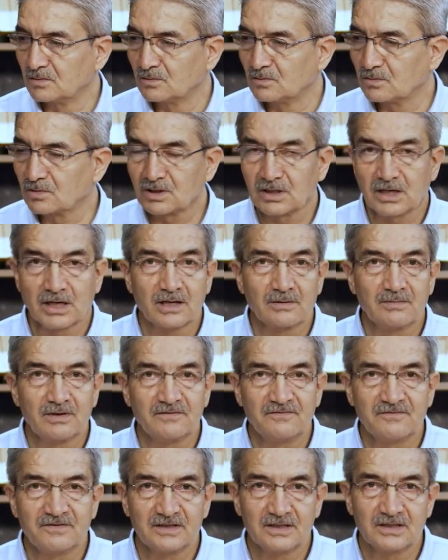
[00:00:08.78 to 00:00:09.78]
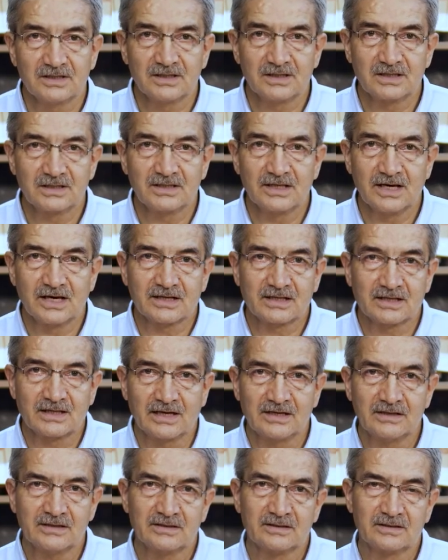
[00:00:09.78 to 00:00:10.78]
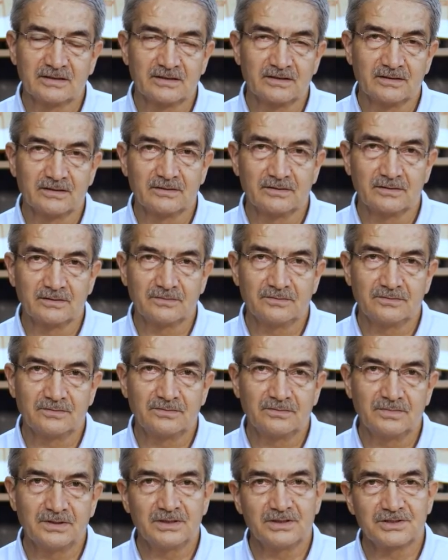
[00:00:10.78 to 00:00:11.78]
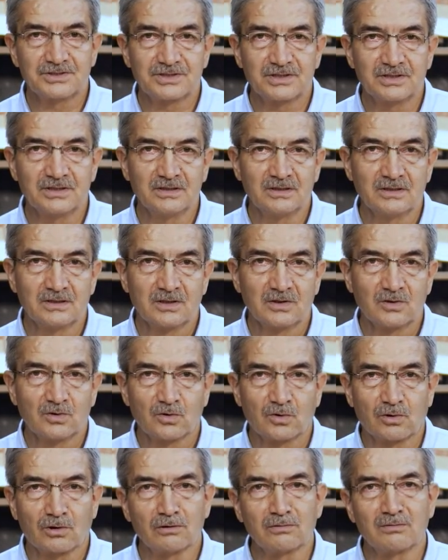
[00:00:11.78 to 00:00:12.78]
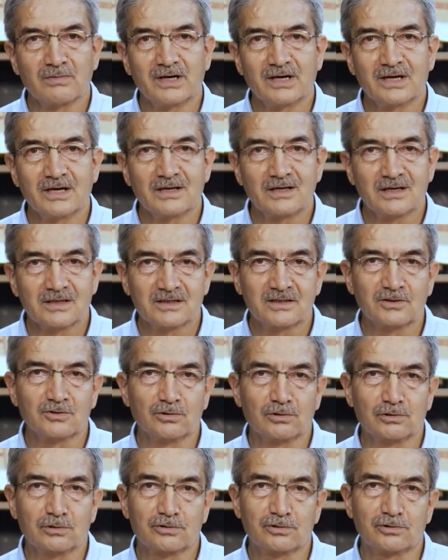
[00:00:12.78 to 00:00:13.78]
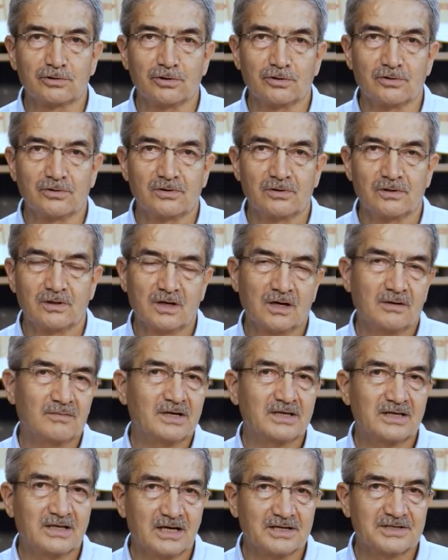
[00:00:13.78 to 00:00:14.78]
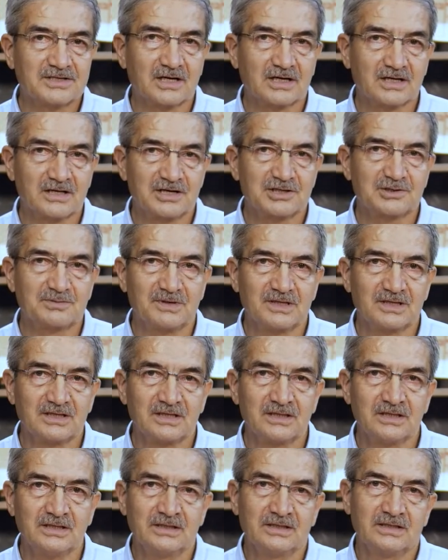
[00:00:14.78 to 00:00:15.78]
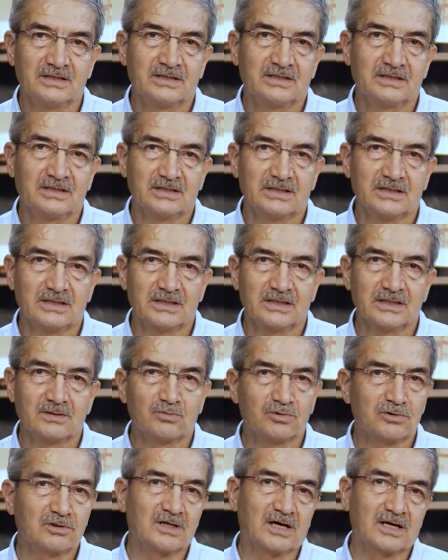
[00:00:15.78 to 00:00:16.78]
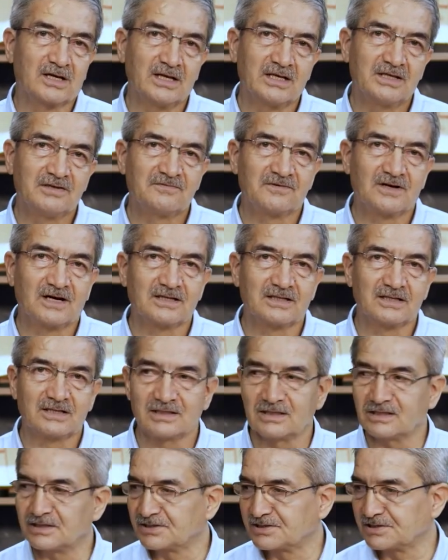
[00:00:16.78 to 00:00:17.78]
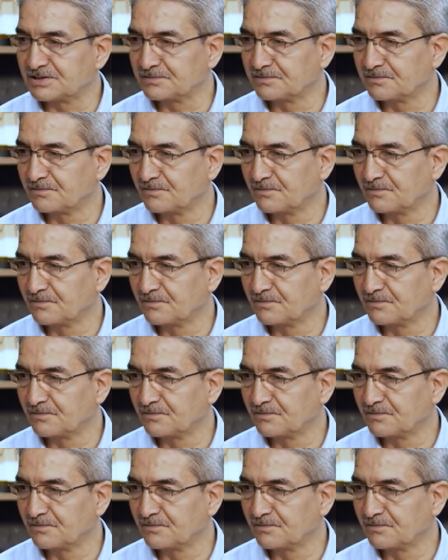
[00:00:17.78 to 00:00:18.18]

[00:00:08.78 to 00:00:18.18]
Mukarebe fiilleri derken bir işin olmaya yakın olduğu ama gerçekleşmediği e, bunlarla ifade edilir.